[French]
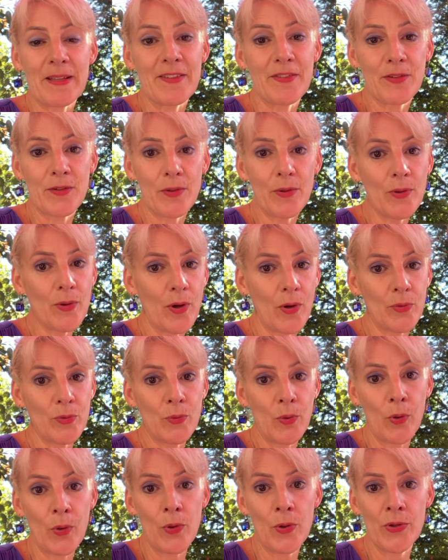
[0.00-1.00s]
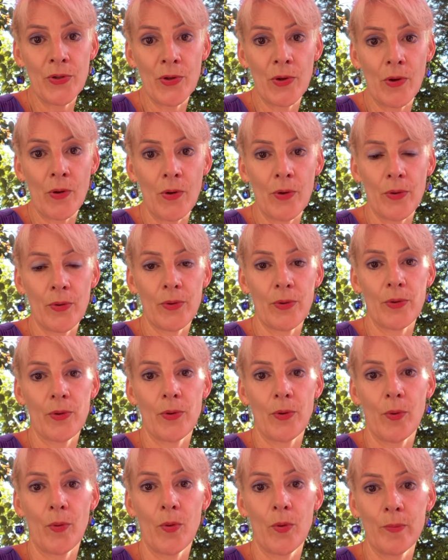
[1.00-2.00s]
Parce que en nous reliant
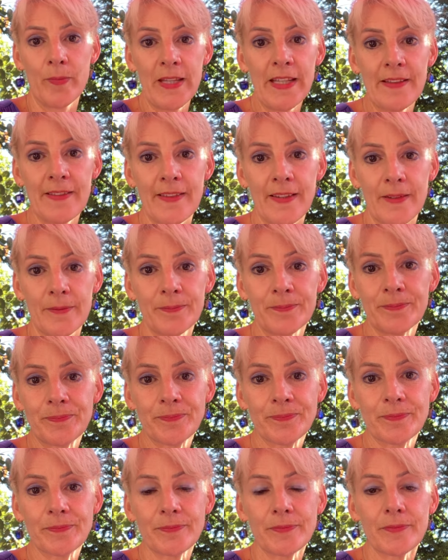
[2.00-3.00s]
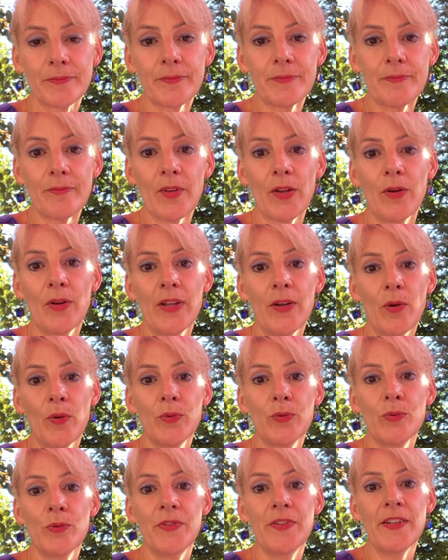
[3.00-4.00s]
au mythe, en
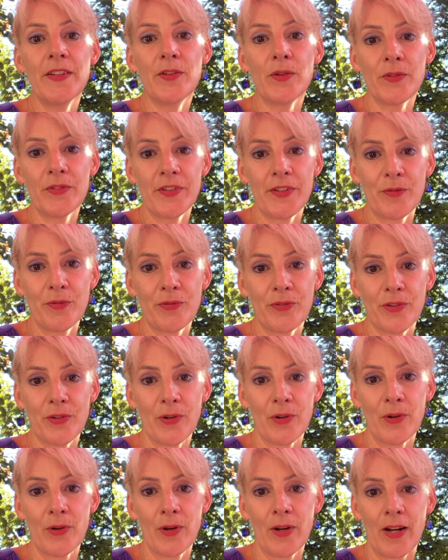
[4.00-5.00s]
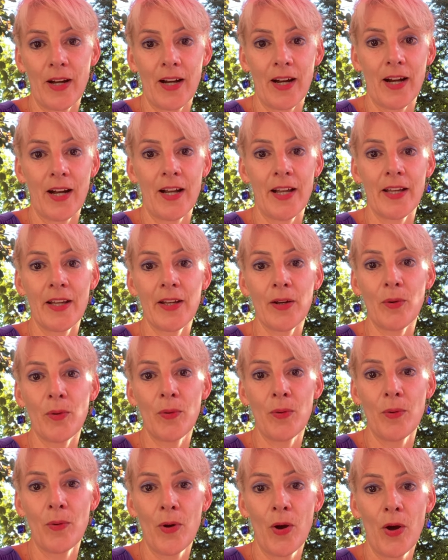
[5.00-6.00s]
nous identifiant à un
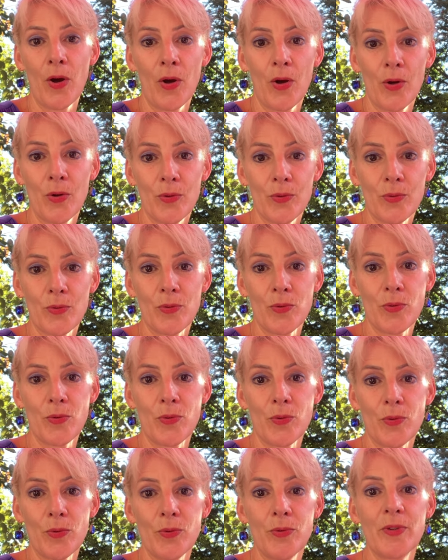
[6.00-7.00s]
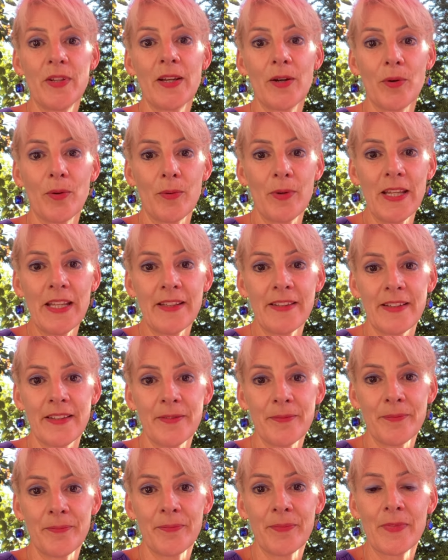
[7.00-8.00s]
héros ou une
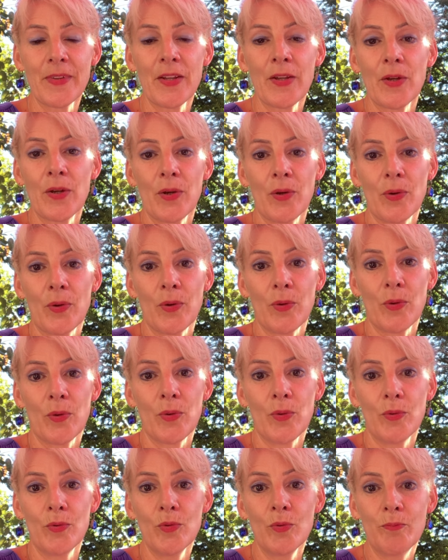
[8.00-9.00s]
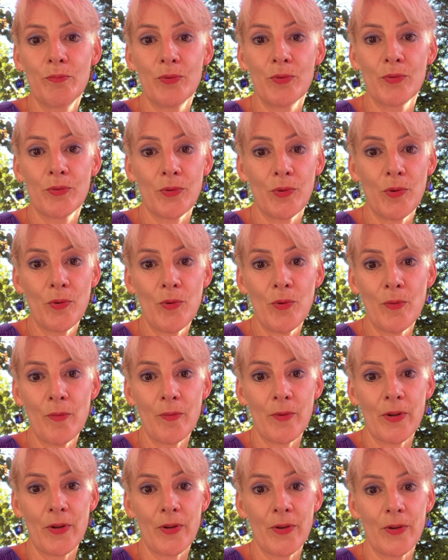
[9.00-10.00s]
héroïne, euh, nous pouvons
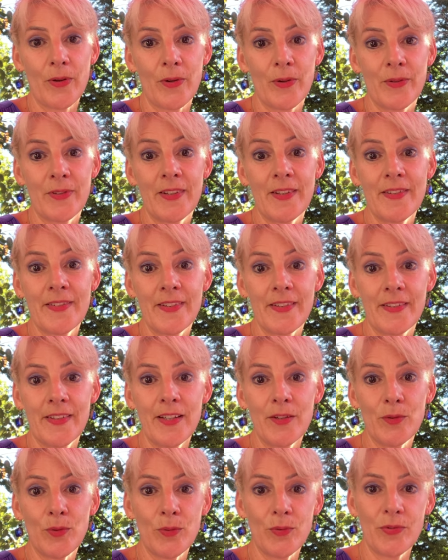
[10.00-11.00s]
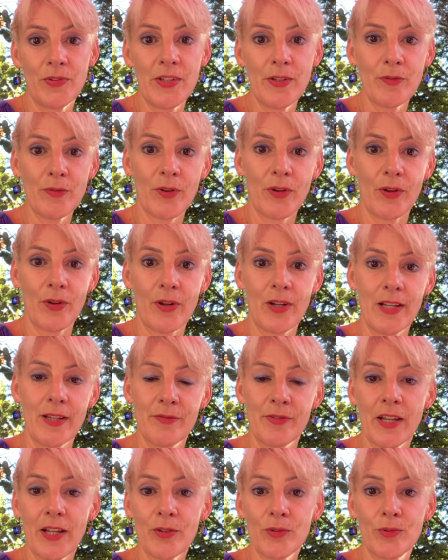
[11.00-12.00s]
euh, décider de vivre
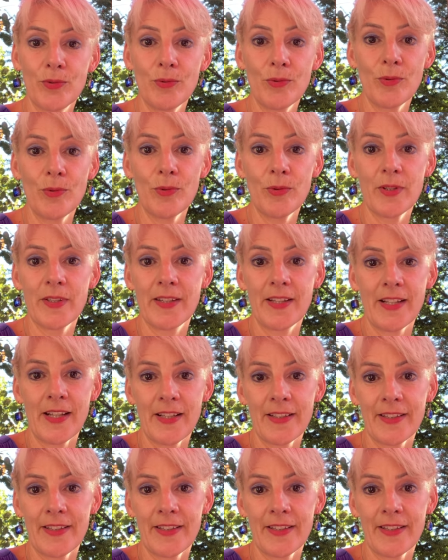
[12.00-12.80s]
les vertus qu'il